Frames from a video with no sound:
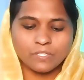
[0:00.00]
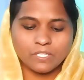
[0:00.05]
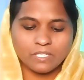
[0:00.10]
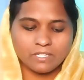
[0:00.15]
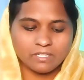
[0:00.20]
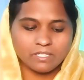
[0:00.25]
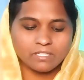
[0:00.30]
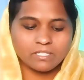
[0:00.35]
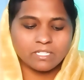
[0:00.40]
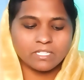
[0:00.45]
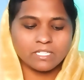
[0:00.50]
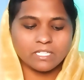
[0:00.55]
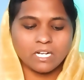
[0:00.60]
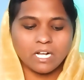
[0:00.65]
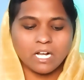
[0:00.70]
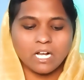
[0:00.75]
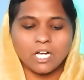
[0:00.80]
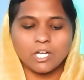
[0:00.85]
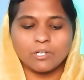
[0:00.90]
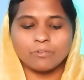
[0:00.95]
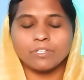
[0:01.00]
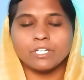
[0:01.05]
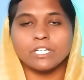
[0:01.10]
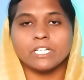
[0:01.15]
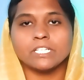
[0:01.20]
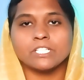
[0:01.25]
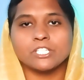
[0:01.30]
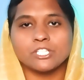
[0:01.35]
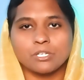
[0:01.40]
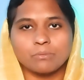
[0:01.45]
వీరెరగరు గనుక
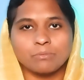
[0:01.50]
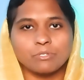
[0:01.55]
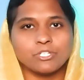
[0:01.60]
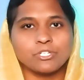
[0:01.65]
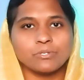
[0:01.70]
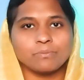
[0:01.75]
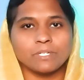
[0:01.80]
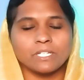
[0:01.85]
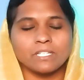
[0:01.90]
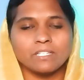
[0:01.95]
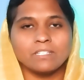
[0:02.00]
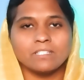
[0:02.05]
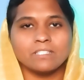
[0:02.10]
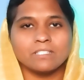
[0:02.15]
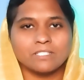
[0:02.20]
వీరిని క్షమించమని